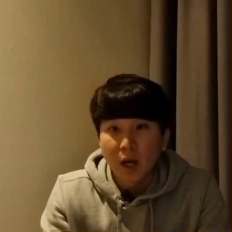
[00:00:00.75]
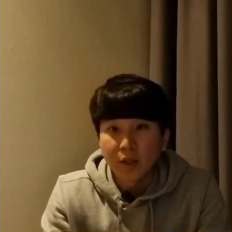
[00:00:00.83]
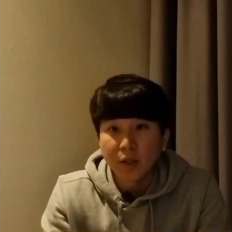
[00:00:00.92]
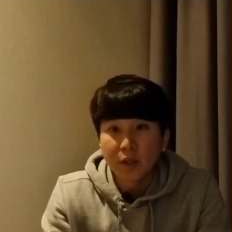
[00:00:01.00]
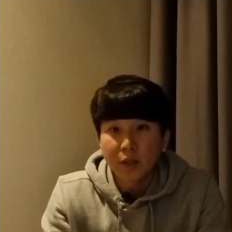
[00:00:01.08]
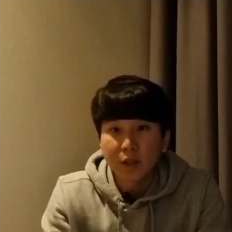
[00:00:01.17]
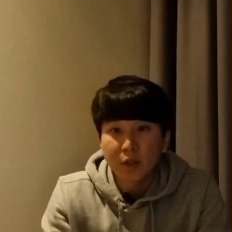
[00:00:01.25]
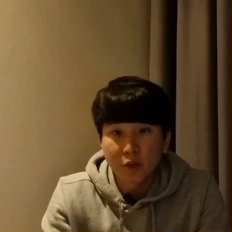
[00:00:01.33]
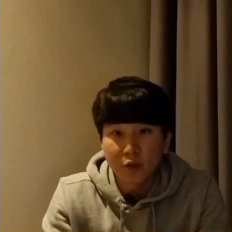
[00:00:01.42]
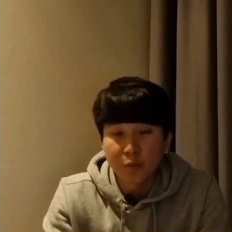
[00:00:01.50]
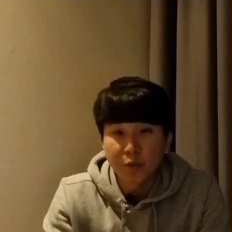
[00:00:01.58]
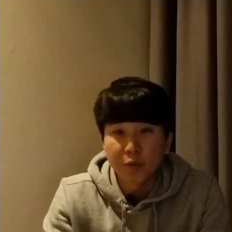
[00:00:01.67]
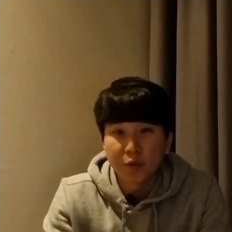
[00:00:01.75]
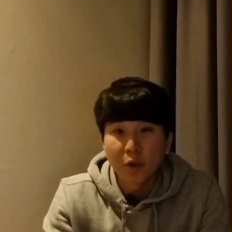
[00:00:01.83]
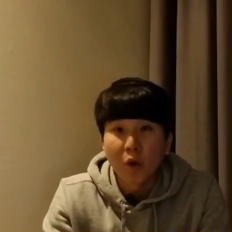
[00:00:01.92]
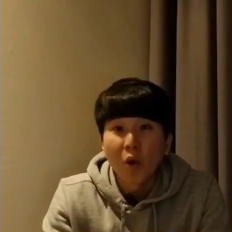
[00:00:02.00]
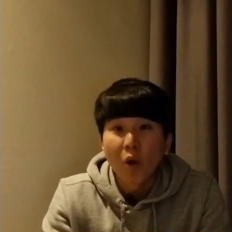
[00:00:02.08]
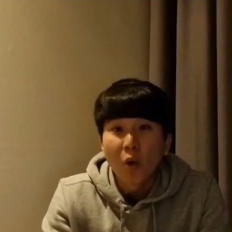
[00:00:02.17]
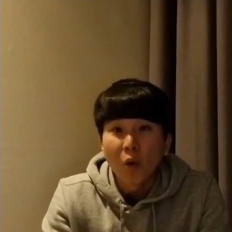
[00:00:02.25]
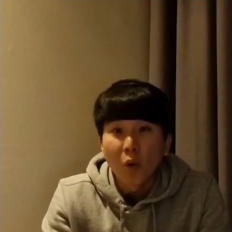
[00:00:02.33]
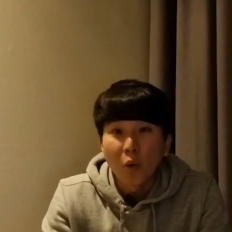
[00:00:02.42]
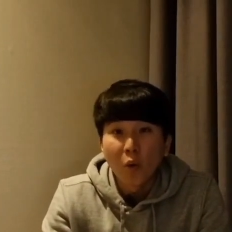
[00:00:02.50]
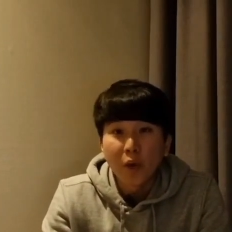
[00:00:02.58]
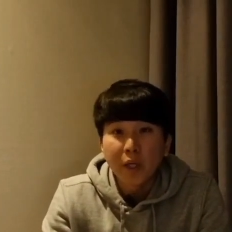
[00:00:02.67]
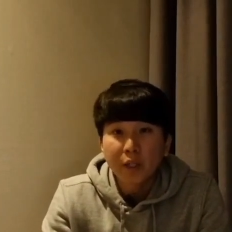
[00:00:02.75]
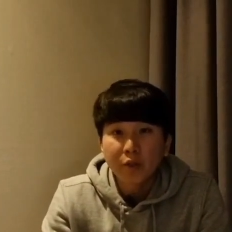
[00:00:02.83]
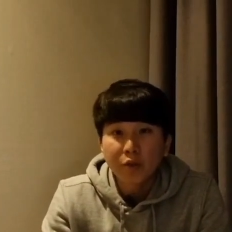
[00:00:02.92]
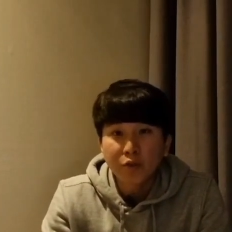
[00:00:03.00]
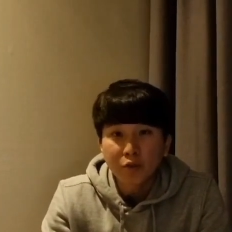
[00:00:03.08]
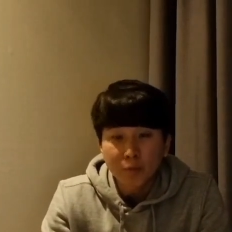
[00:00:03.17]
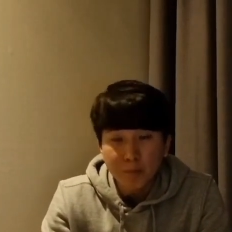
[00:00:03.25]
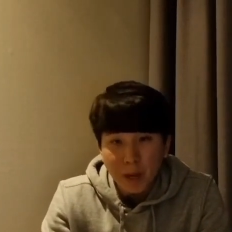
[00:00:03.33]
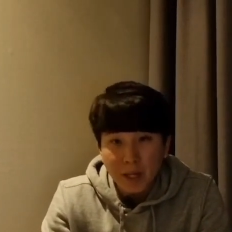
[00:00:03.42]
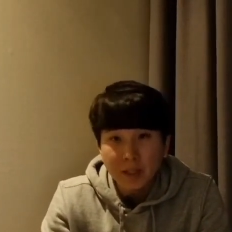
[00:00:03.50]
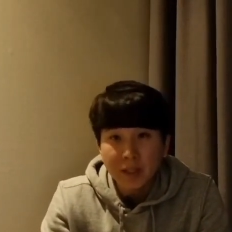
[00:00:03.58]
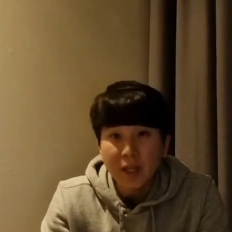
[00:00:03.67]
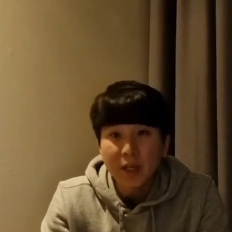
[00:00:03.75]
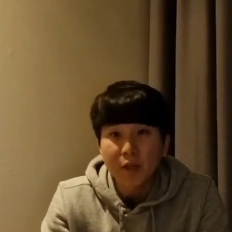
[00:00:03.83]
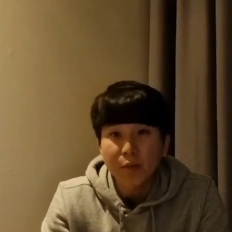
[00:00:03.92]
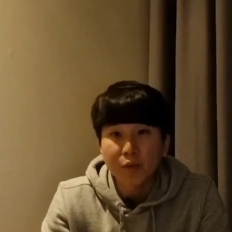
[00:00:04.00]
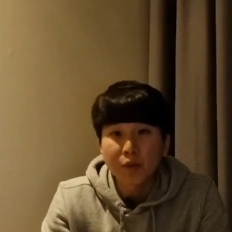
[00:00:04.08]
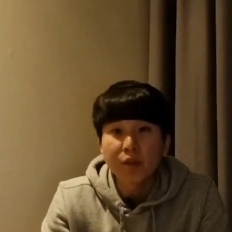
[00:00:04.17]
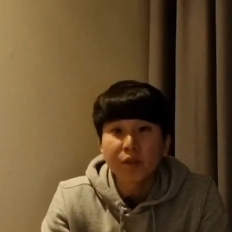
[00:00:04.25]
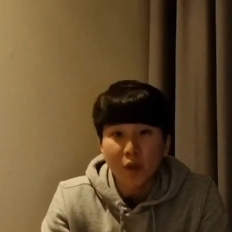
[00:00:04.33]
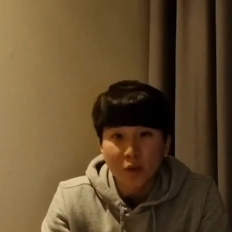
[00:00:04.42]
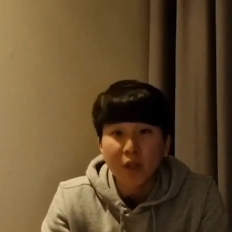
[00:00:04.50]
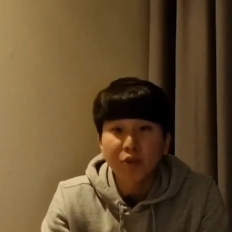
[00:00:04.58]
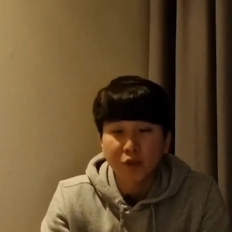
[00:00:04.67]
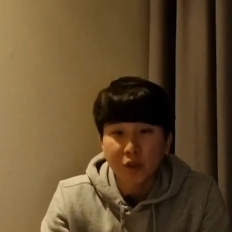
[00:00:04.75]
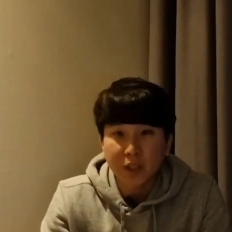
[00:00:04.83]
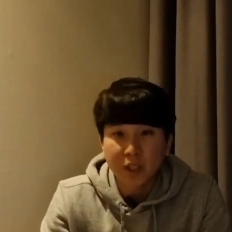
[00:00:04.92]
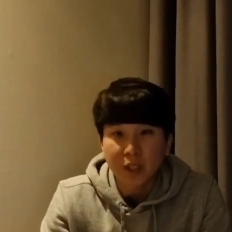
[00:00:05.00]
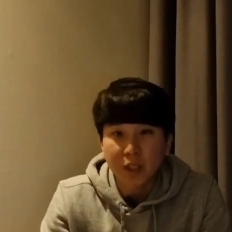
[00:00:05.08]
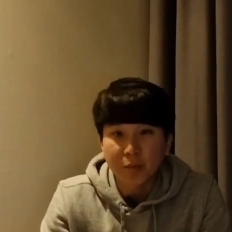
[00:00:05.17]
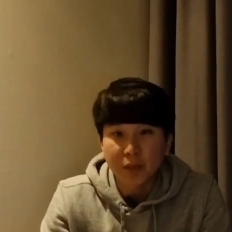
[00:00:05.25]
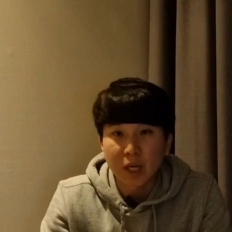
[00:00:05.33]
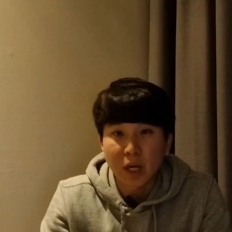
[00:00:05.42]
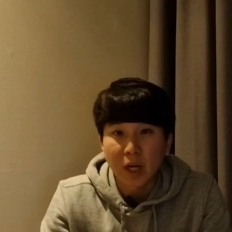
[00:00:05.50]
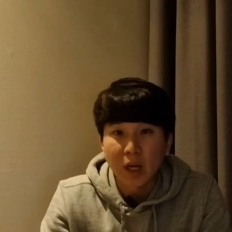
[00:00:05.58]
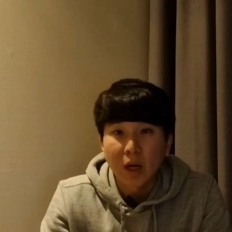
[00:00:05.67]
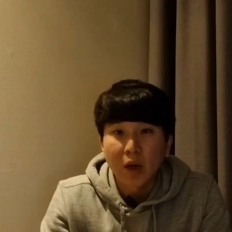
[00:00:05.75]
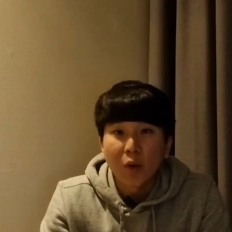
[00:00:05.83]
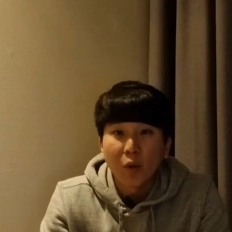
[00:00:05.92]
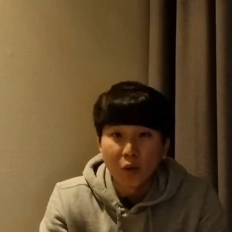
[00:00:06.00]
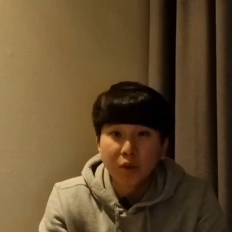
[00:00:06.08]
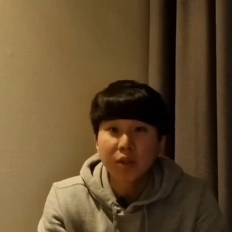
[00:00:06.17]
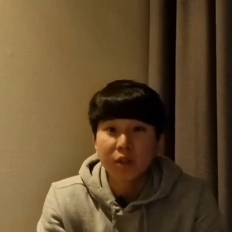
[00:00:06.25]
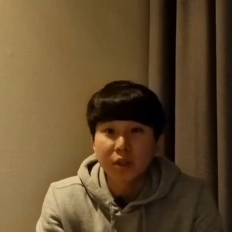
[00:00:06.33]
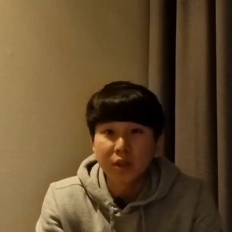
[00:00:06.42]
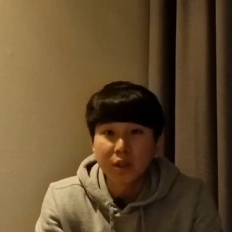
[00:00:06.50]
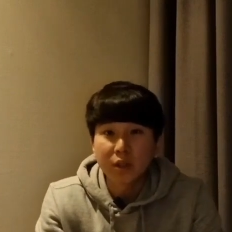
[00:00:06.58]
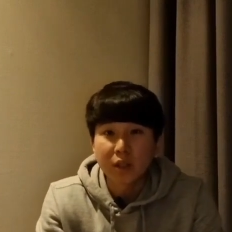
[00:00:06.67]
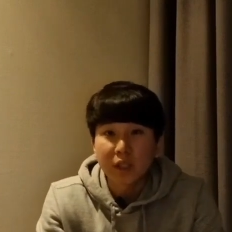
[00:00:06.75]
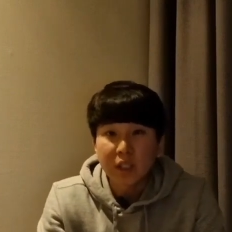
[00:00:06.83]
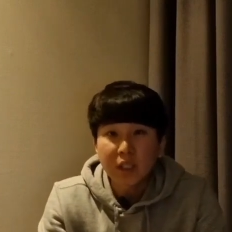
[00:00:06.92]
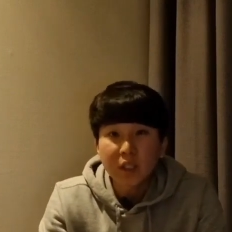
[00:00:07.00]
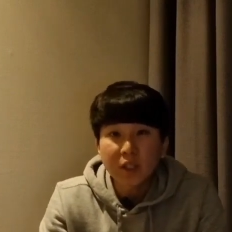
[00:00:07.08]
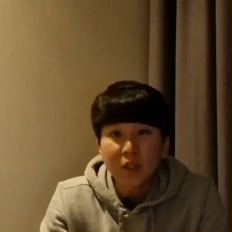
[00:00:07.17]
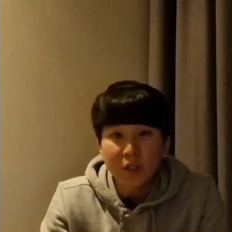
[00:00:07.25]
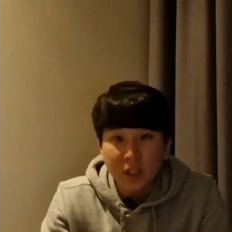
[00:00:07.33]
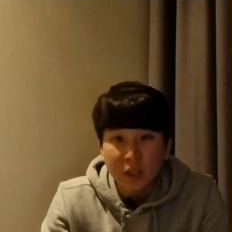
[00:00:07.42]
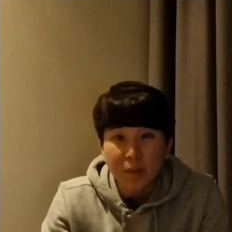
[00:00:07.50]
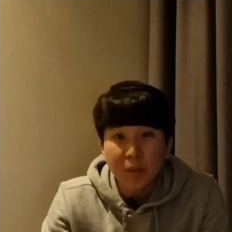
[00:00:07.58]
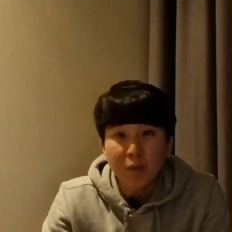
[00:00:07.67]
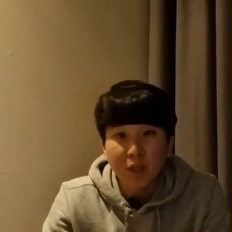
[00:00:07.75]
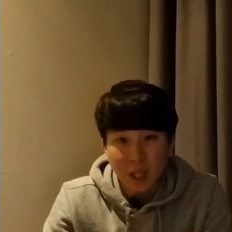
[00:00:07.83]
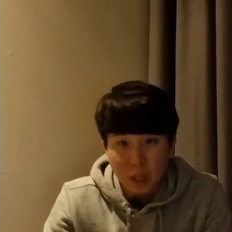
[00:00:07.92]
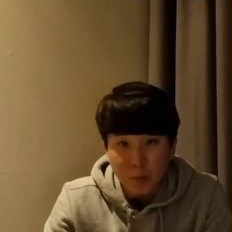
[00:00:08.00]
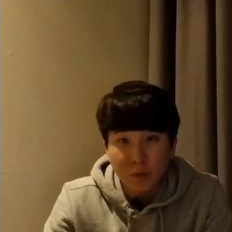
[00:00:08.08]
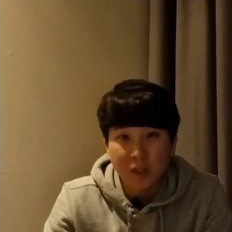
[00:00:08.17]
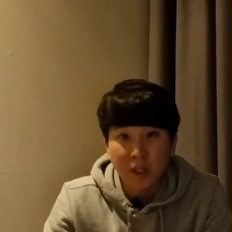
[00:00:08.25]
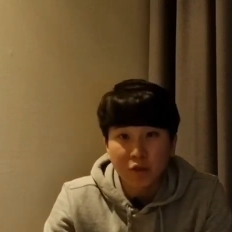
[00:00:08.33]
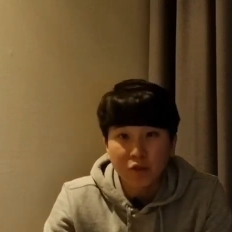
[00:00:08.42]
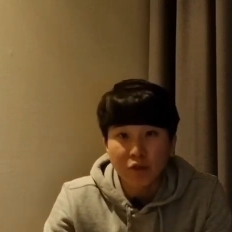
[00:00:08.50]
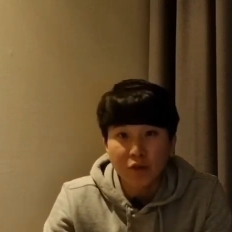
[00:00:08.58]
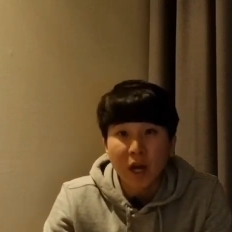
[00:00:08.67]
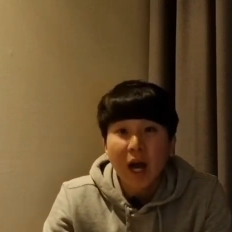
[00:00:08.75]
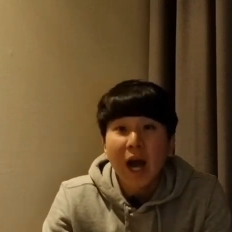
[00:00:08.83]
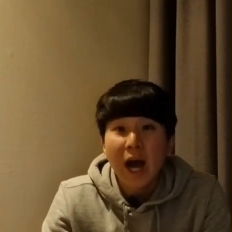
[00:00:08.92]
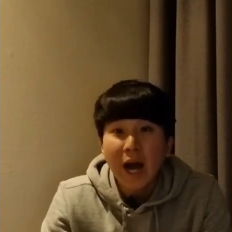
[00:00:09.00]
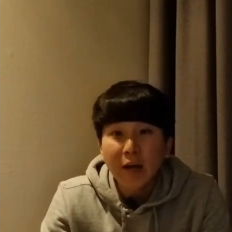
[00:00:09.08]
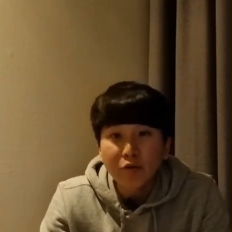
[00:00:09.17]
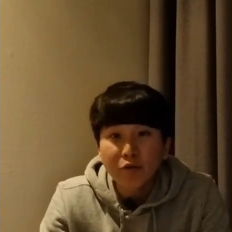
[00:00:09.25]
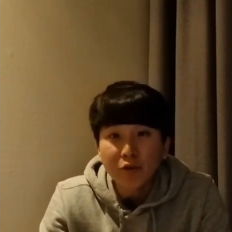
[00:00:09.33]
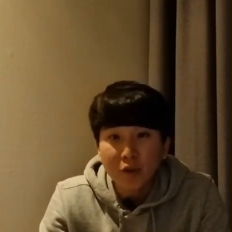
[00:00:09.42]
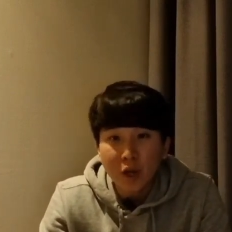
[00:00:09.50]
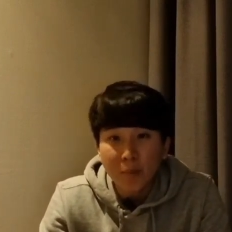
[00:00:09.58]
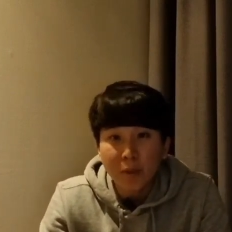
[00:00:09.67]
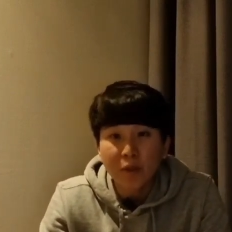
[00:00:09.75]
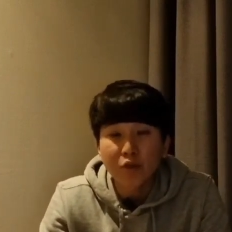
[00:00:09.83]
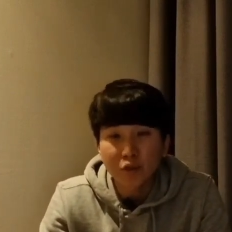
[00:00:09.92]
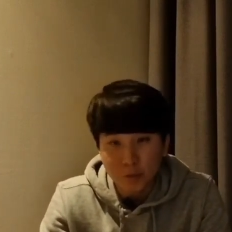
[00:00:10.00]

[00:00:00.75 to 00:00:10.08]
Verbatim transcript: 안녕하세요 여러분 OX로 빠르게 알아보는 영화 추천 시간입니다 오늘은 2023년 개봉작 중 한국 영화편을